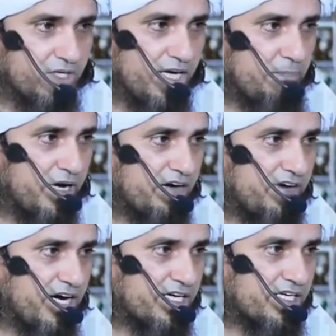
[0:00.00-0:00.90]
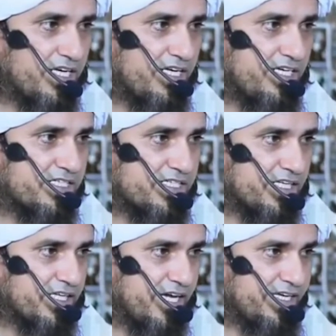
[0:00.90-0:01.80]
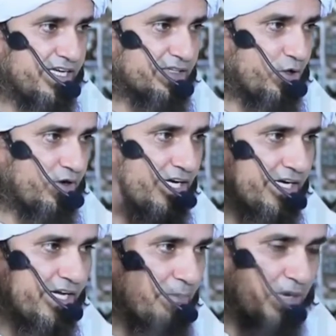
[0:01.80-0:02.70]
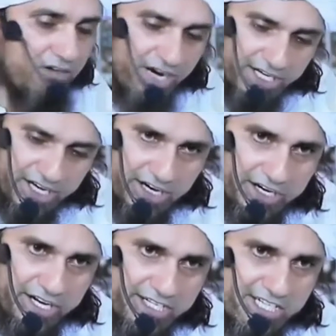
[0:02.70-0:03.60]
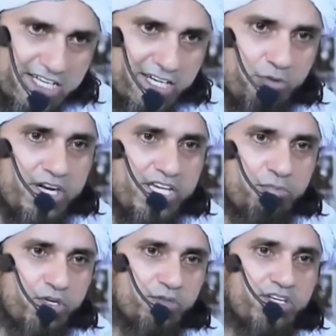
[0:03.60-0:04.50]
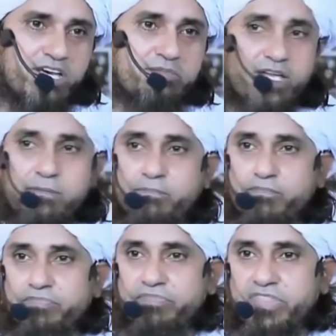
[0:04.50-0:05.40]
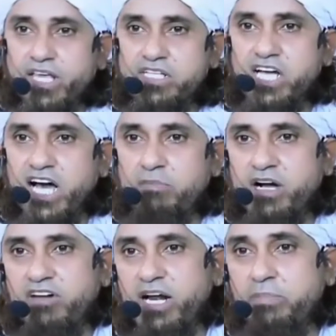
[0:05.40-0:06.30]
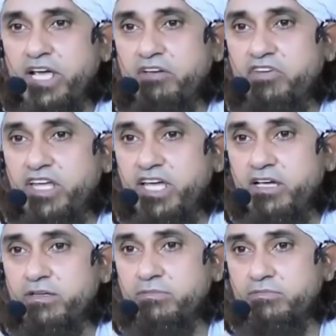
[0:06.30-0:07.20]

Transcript: तो ये भगवान की इज्जत है या तोहीन है भगवान के रेट एक जैसे क्यों नहीं है पूरी दुनिया में चार भगवान पे एक फ्री